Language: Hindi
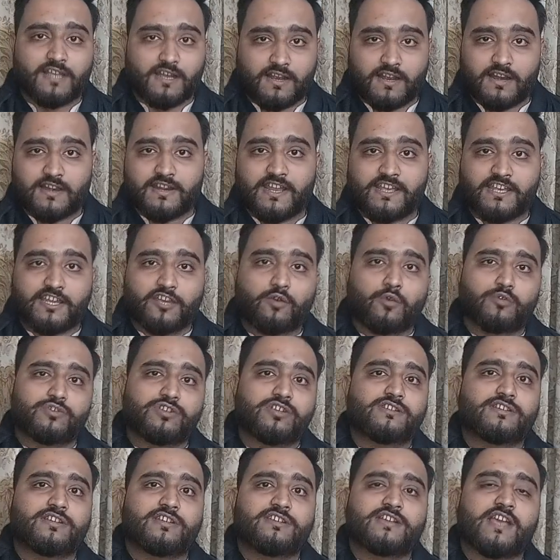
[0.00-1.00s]
तंग करने की
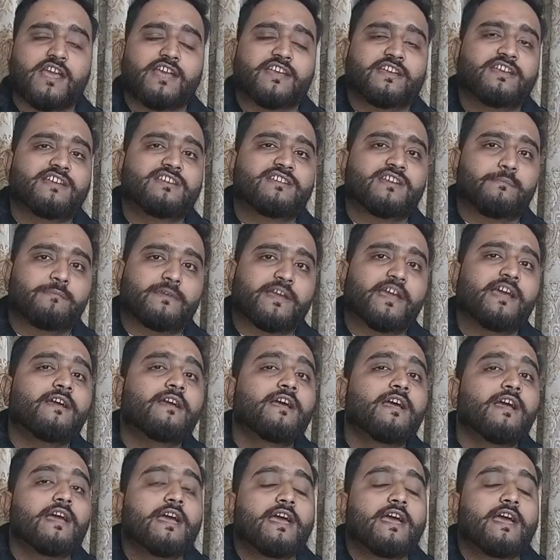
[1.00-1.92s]
कोशिश की जाएगी जबकि